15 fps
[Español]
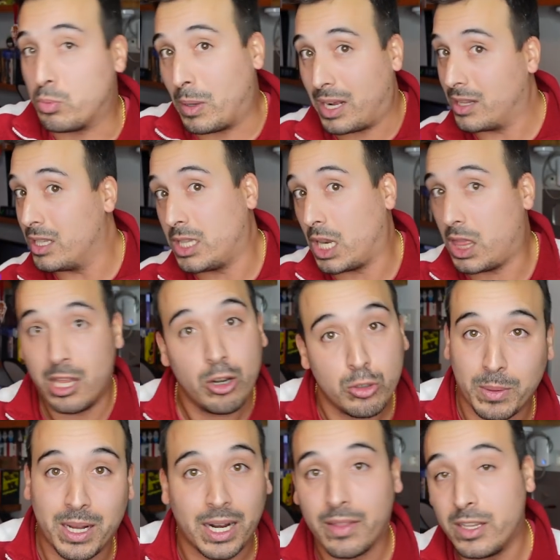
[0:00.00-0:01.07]
bajar de terceros,
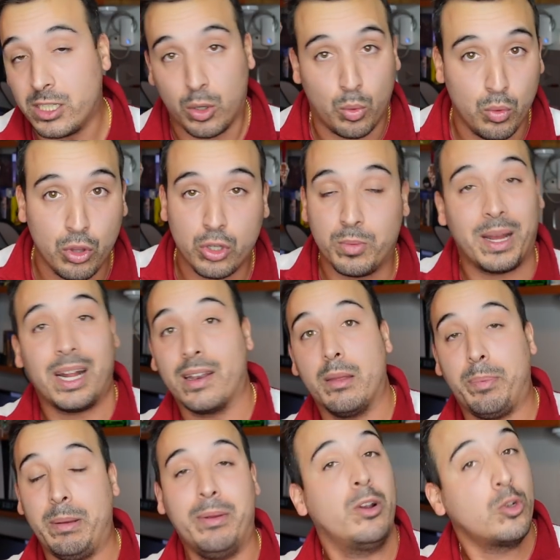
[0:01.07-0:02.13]
bajar de segundos, bajar de
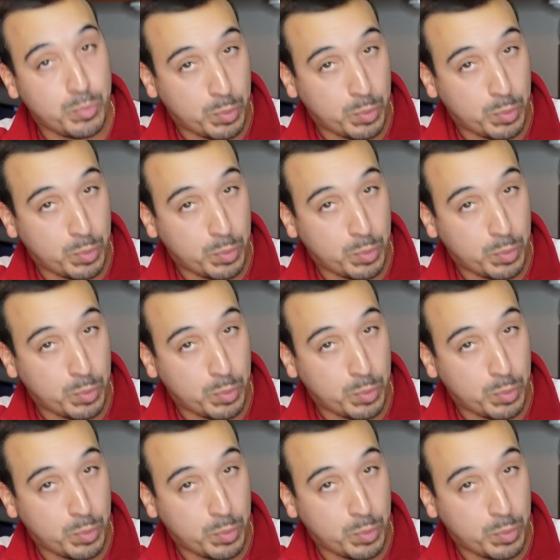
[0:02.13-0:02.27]
primeros,